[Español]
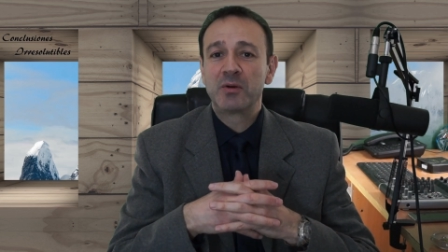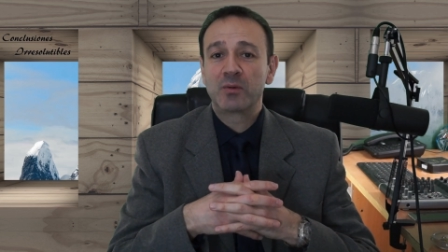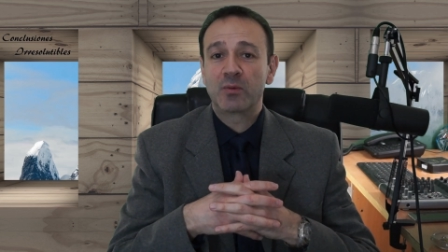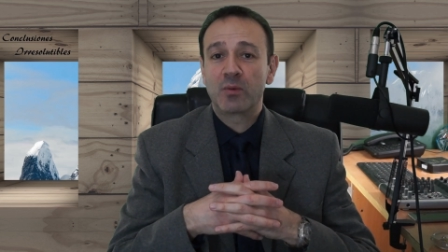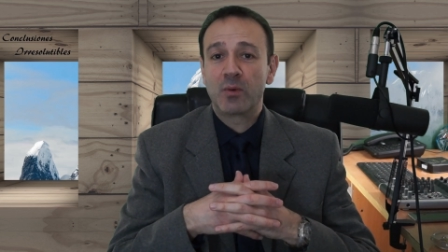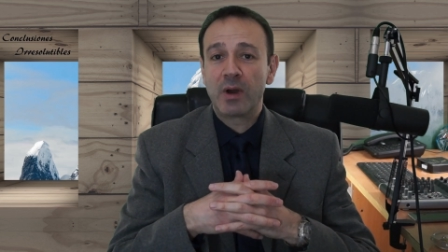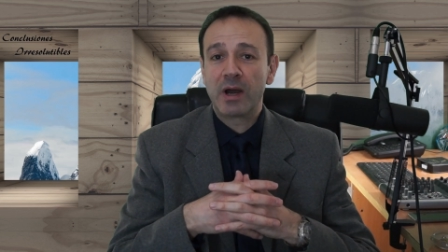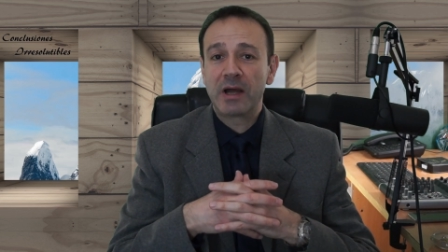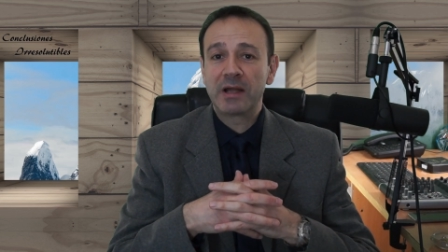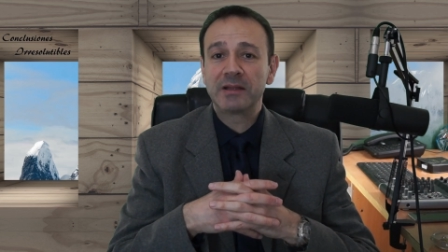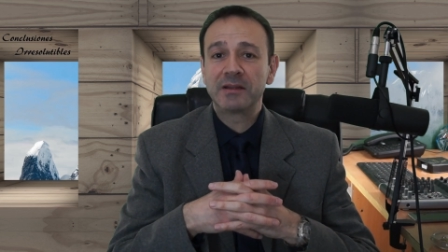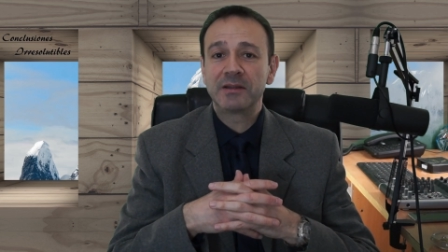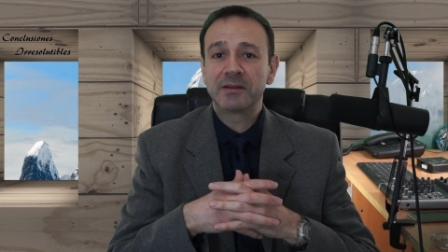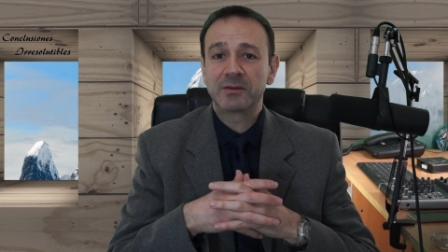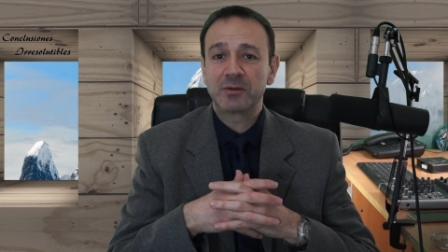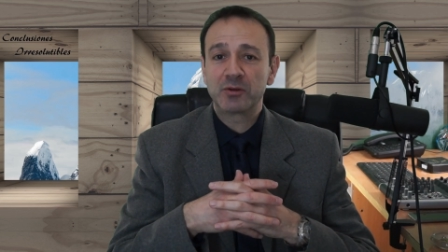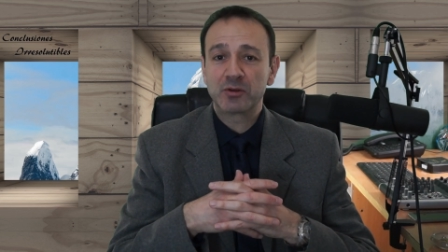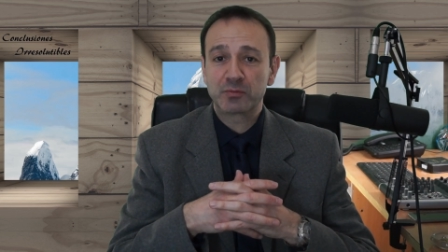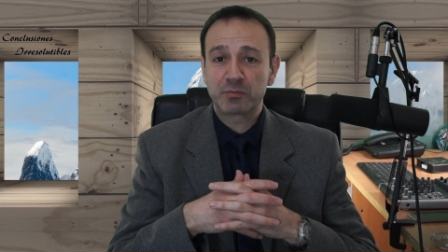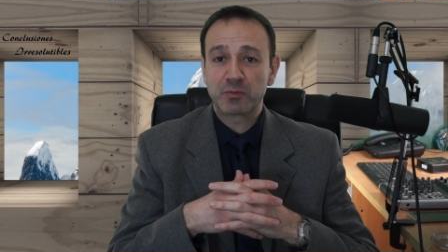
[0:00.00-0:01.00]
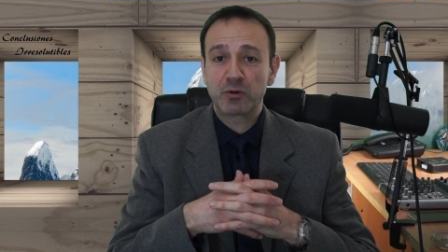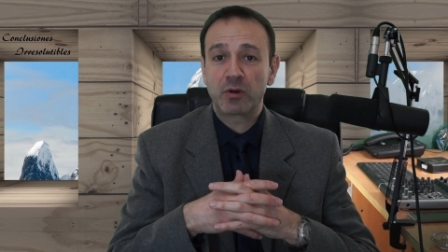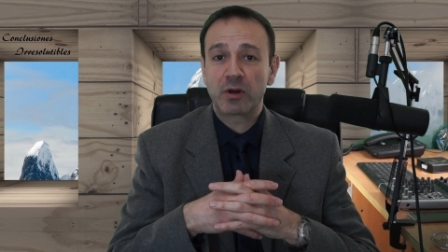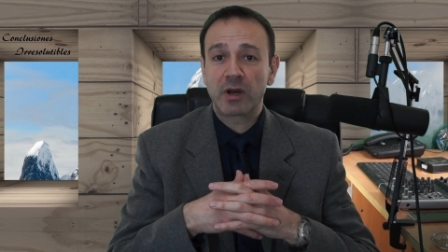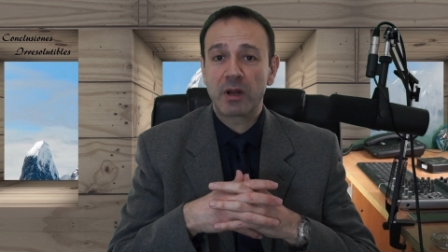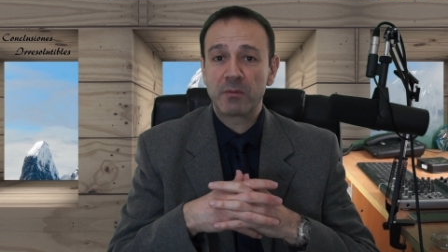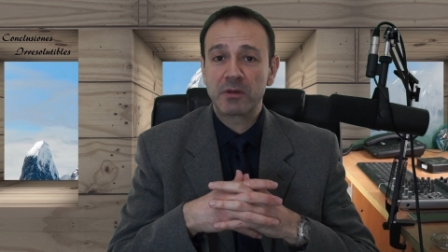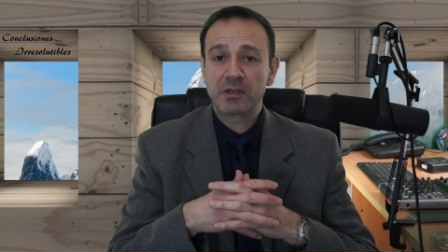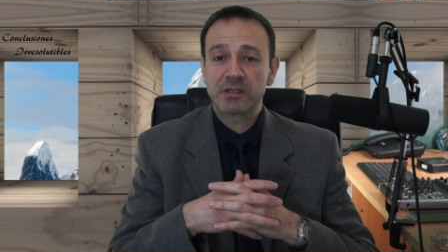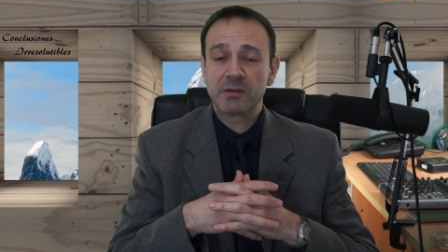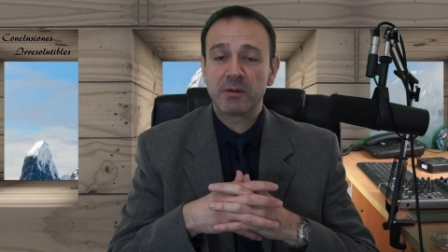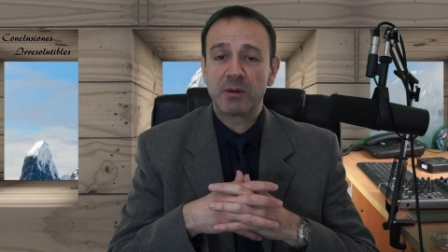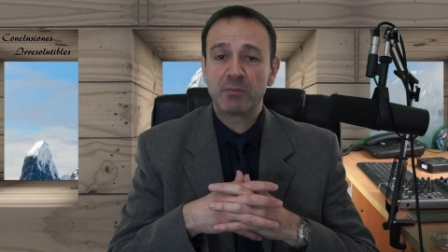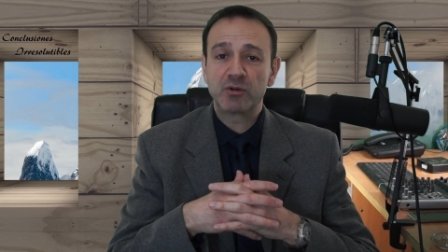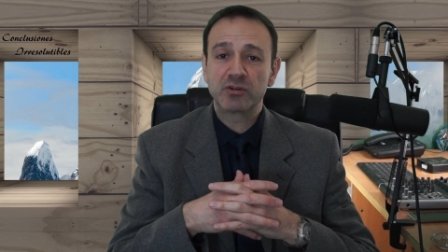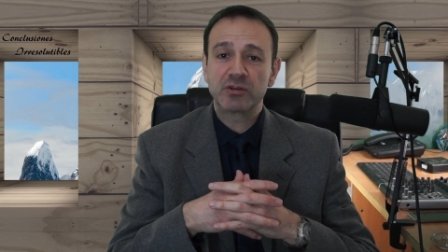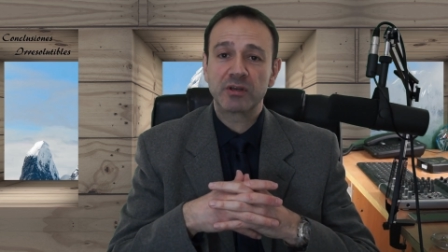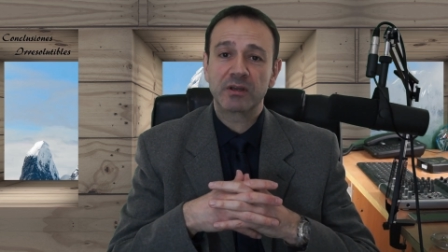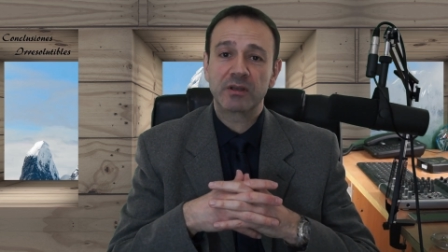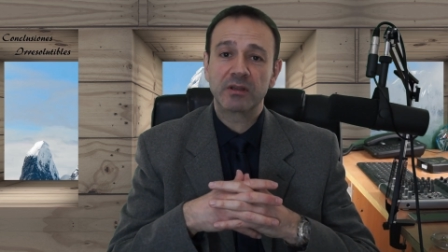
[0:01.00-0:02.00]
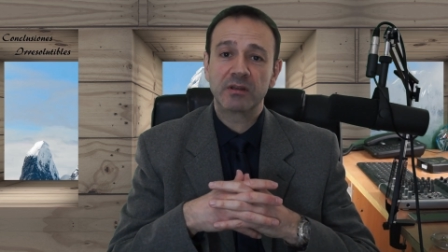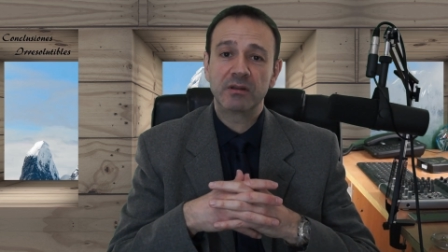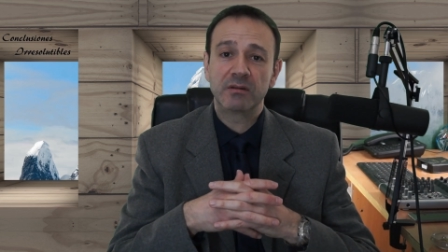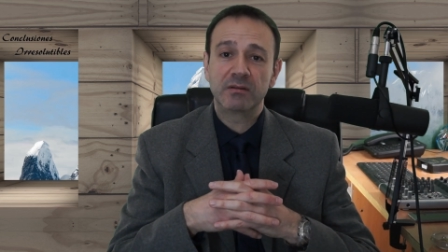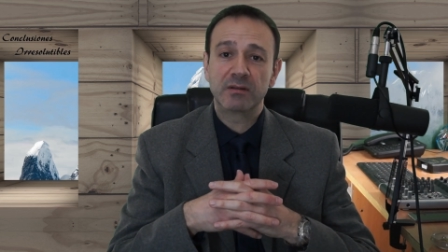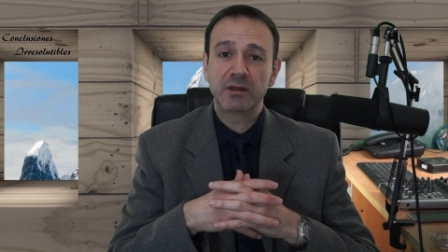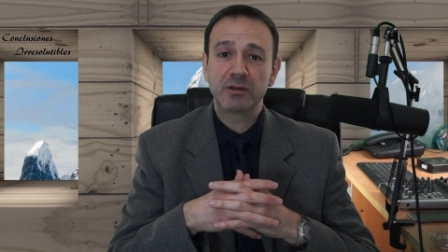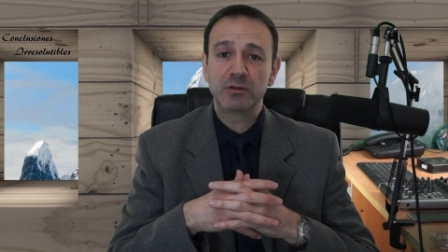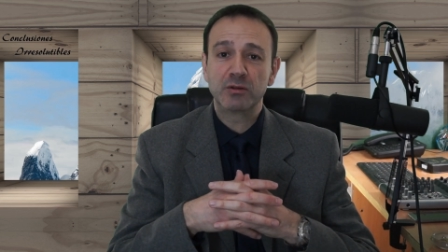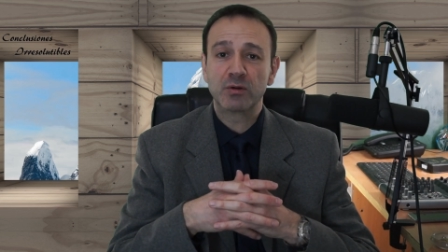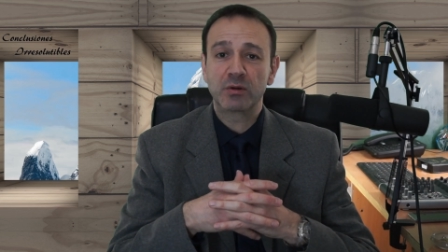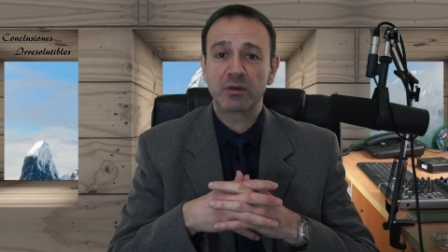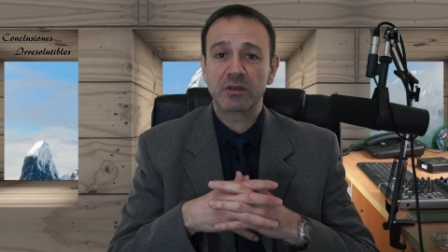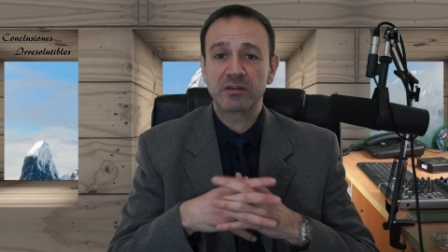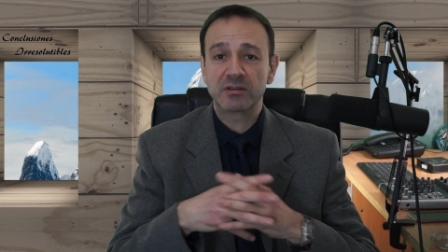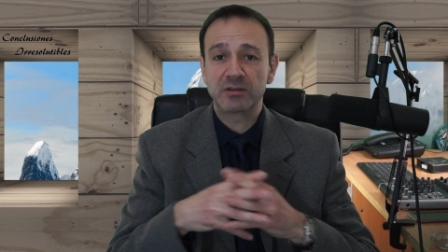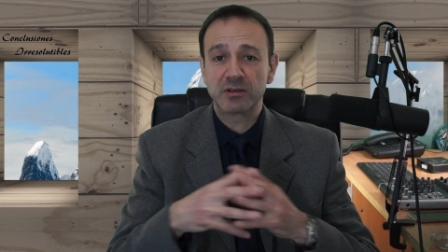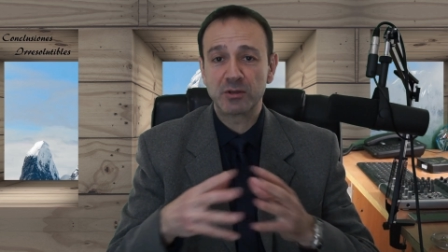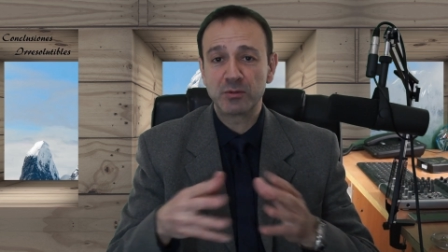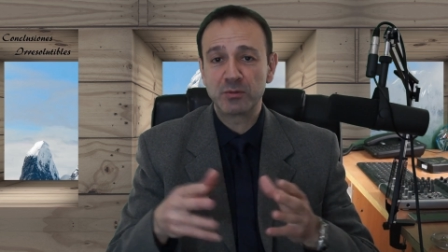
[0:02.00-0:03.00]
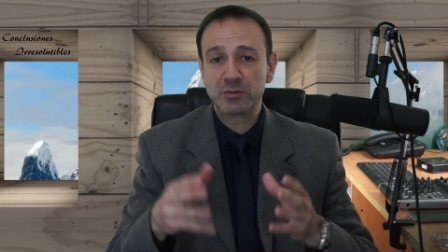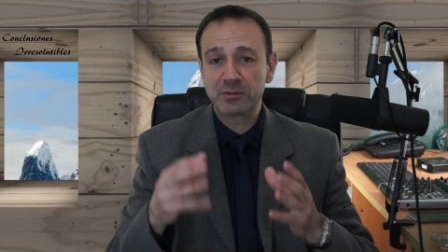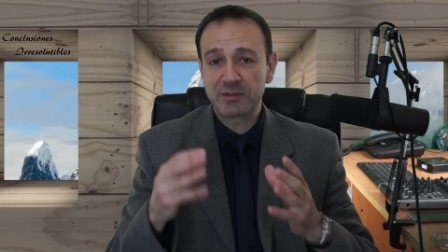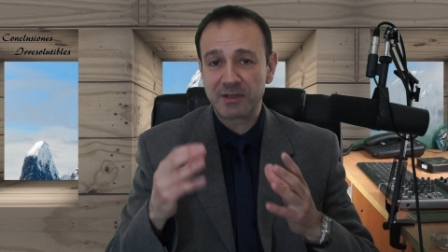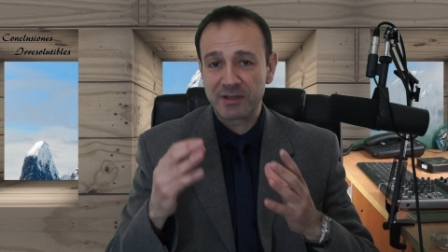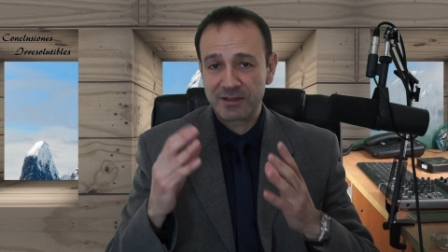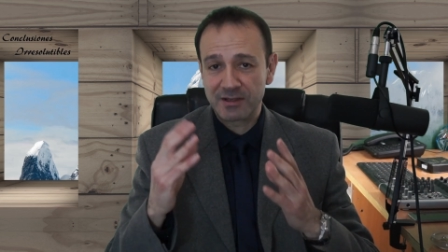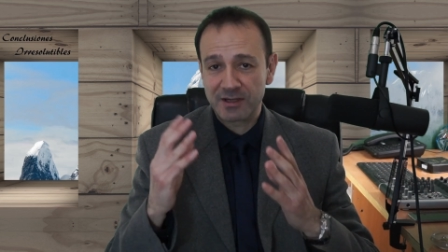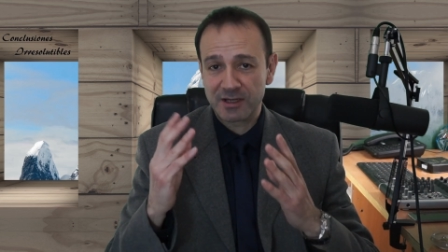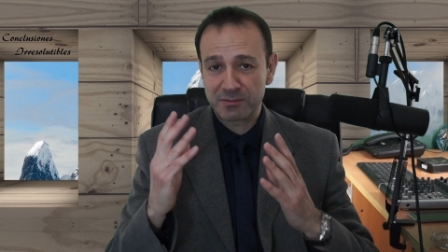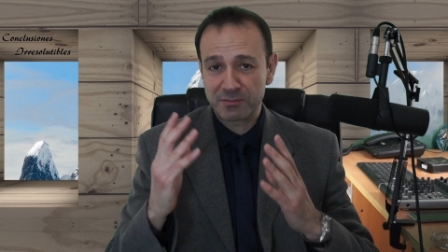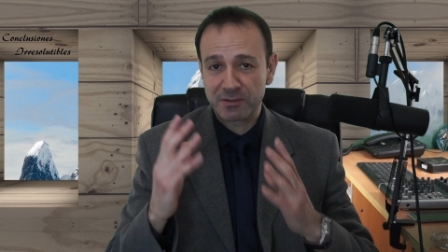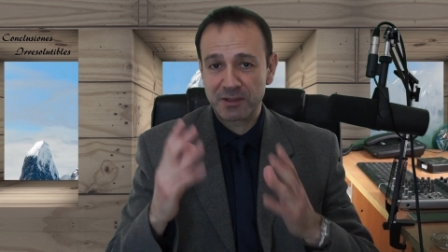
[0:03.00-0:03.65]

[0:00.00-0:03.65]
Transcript: ¿Cuántos programas llevamos aquí diciendo que si una de las